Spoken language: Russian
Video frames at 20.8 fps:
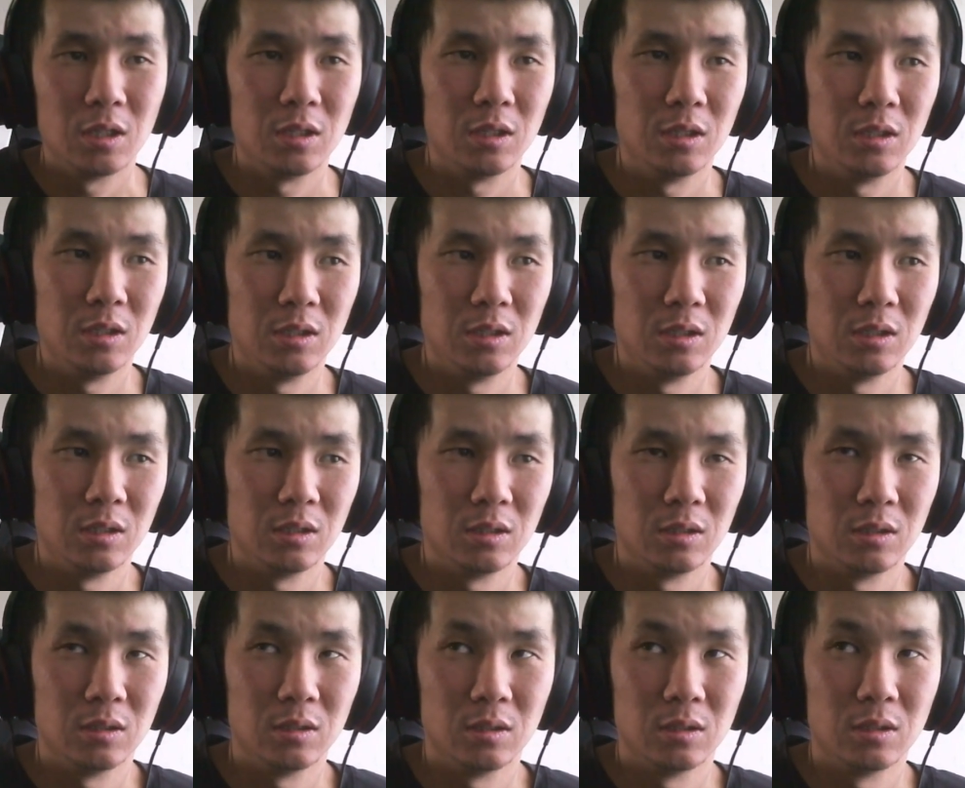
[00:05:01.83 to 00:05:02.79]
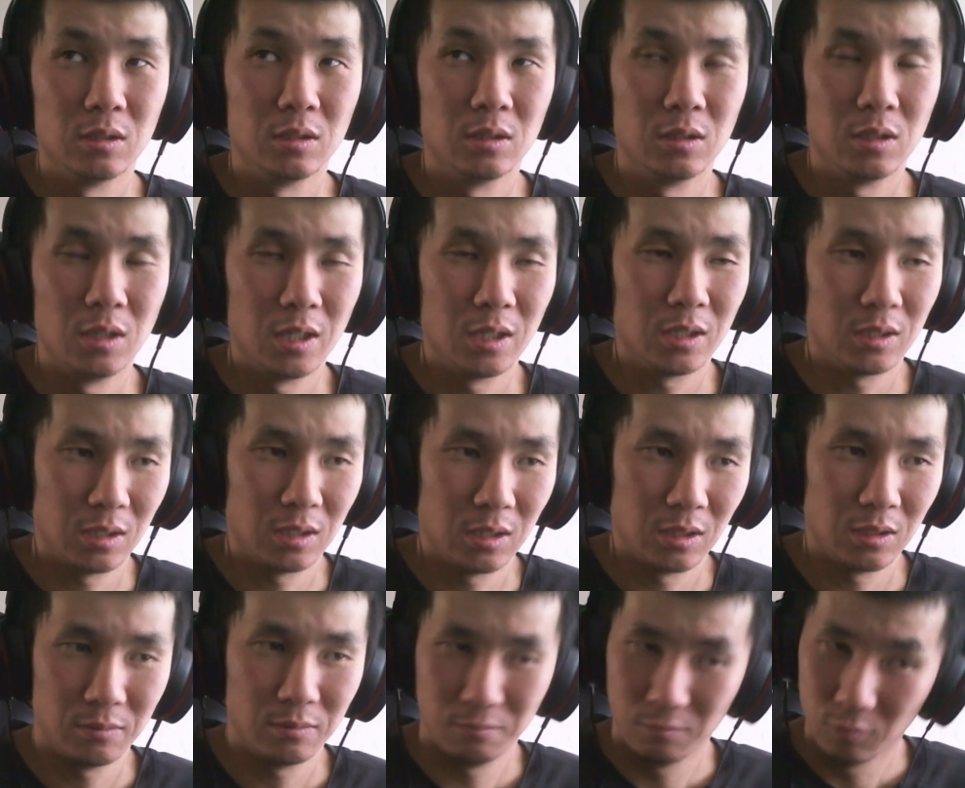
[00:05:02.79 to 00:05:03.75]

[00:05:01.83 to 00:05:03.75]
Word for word: и это